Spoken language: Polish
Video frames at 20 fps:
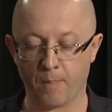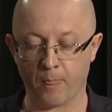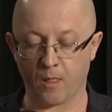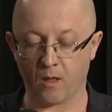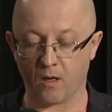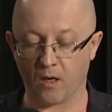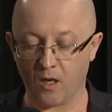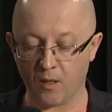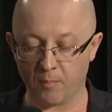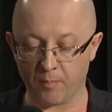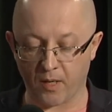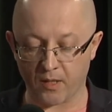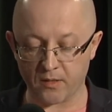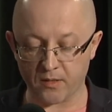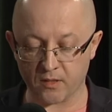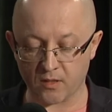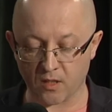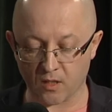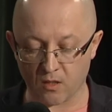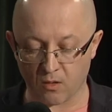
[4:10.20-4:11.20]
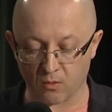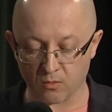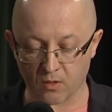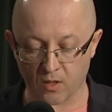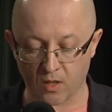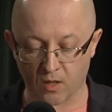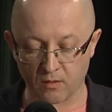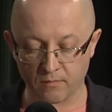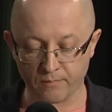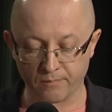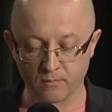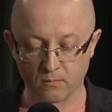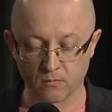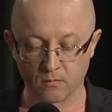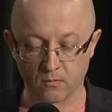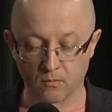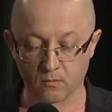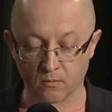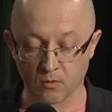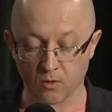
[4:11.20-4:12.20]
Ale pachnie ta kołdra.
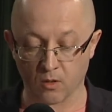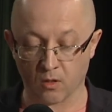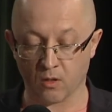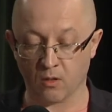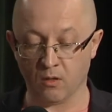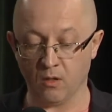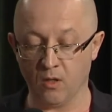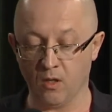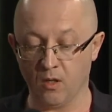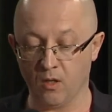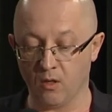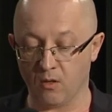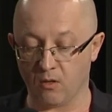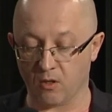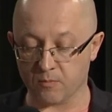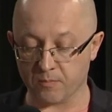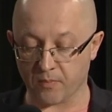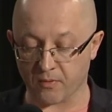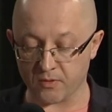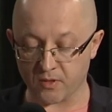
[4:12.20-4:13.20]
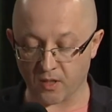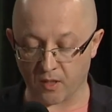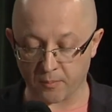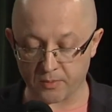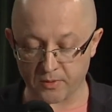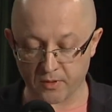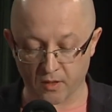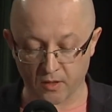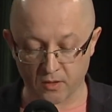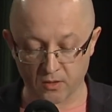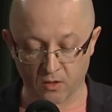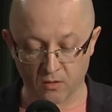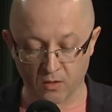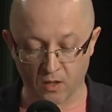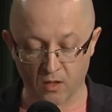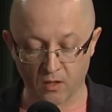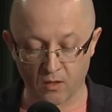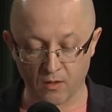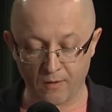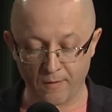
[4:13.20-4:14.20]
No, odpowiedziałam
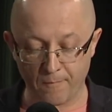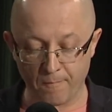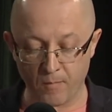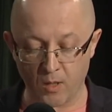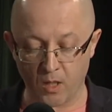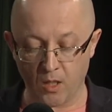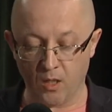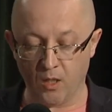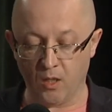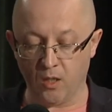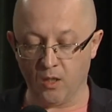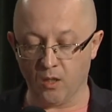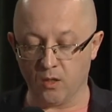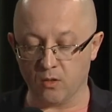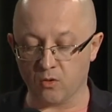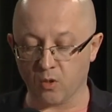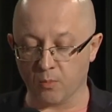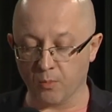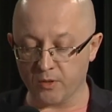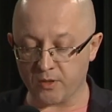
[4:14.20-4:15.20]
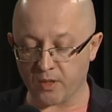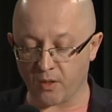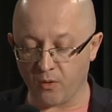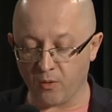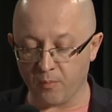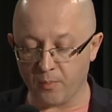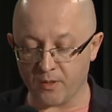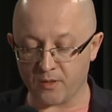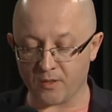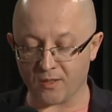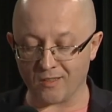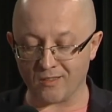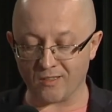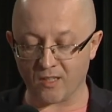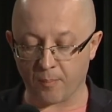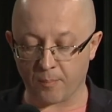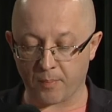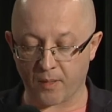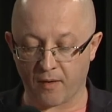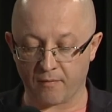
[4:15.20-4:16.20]
przerażona. To musiało być
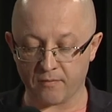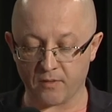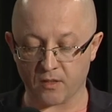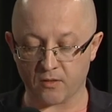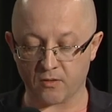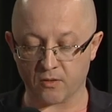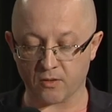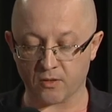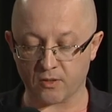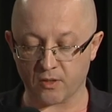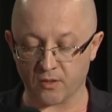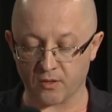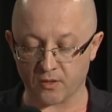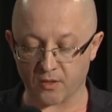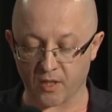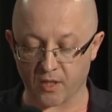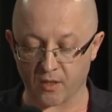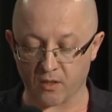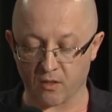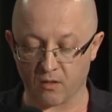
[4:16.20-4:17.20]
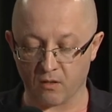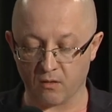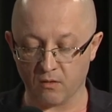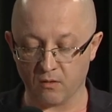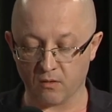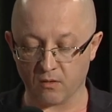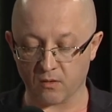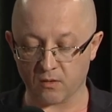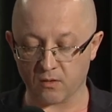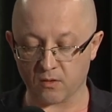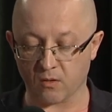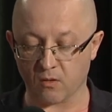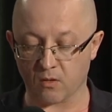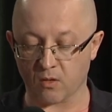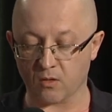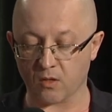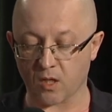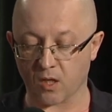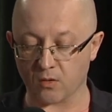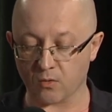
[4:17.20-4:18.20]
naprawdę coś ciężkiego,
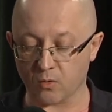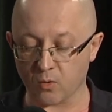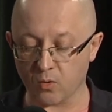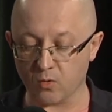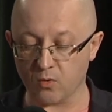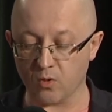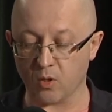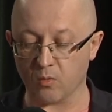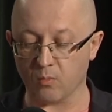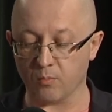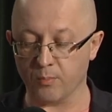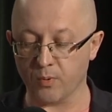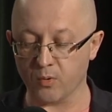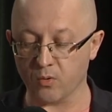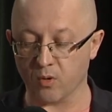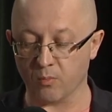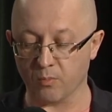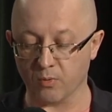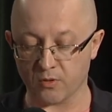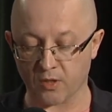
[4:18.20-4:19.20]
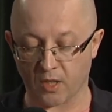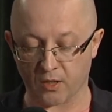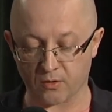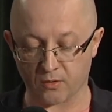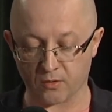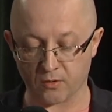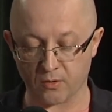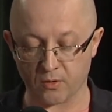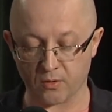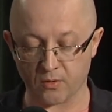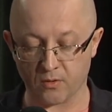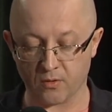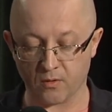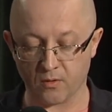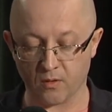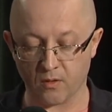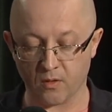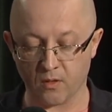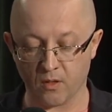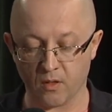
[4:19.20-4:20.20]
skoro tak trudno było mu zacząć.
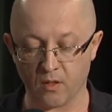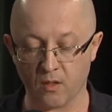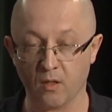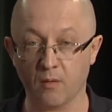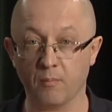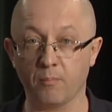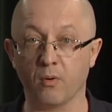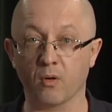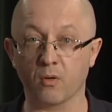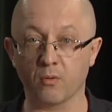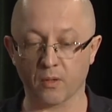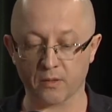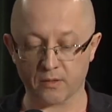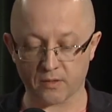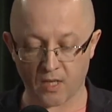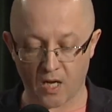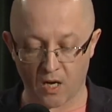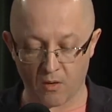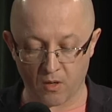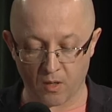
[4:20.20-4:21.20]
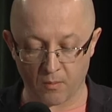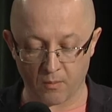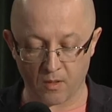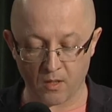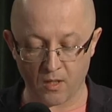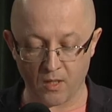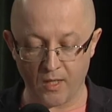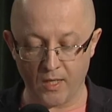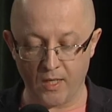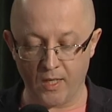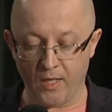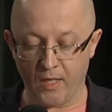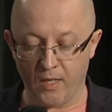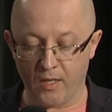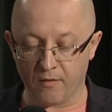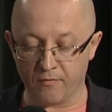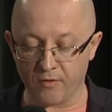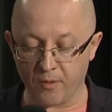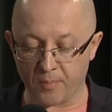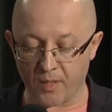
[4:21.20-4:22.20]
Pogłaskałam
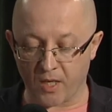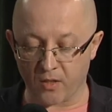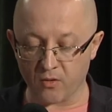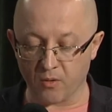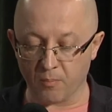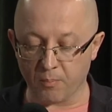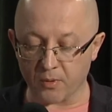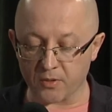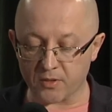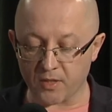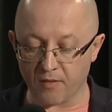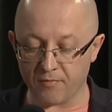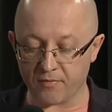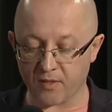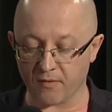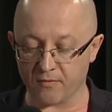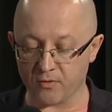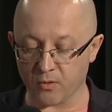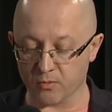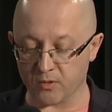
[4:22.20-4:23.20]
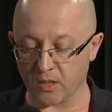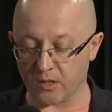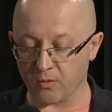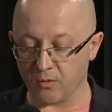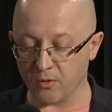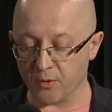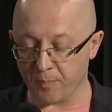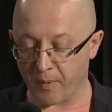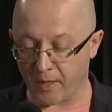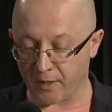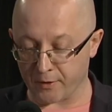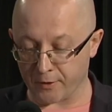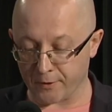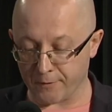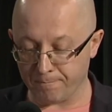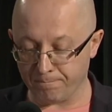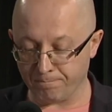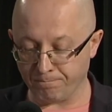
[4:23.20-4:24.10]
wypraną poszewkę w żółte tulipany.